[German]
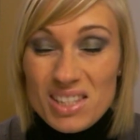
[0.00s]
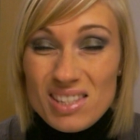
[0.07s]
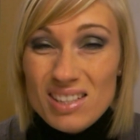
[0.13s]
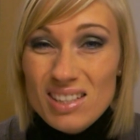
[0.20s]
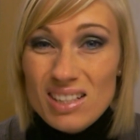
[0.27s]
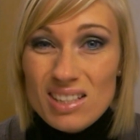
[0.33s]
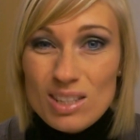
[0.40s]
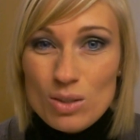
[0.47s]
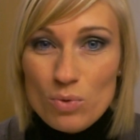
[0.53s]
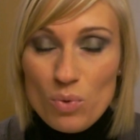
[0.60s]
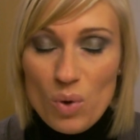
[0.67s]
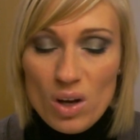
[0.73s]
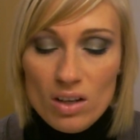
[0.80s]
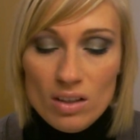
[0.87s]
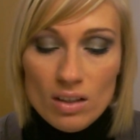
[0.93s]
Die sind nichts
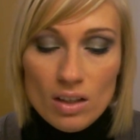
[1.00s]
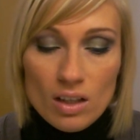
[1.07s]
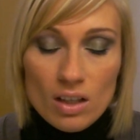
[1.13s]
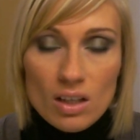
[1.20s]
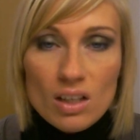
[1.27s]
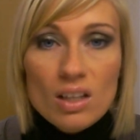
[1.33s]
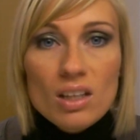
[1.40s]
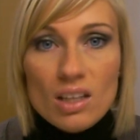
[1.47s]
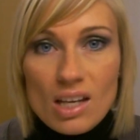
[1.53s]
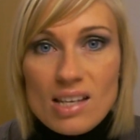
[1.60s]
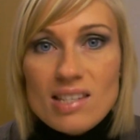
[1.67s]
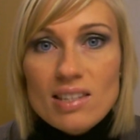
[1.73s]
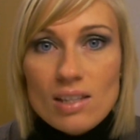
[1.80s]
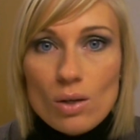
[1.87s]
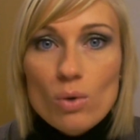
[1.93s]
geworden. Ich
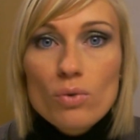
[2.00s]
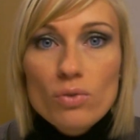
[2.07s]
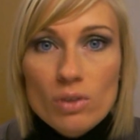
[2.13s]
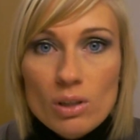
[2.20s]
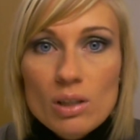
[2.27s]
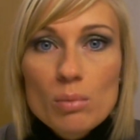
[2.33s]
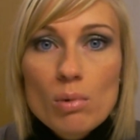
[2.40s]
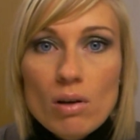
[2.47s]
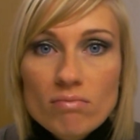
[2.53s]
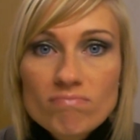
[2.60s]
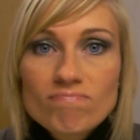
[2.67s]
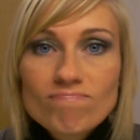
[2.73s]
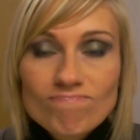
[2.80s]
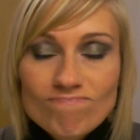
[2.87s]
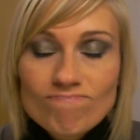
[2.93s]
esse die auch viel lieber.
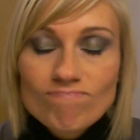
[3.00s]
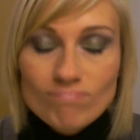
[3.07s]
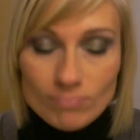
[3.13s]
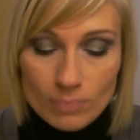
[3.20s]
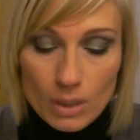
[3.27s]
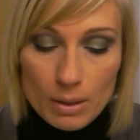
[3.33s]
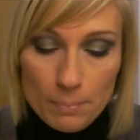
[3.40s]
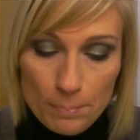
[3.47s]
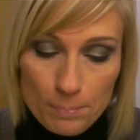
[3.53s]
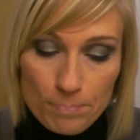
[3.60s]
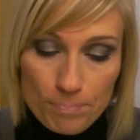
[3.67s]
Ja.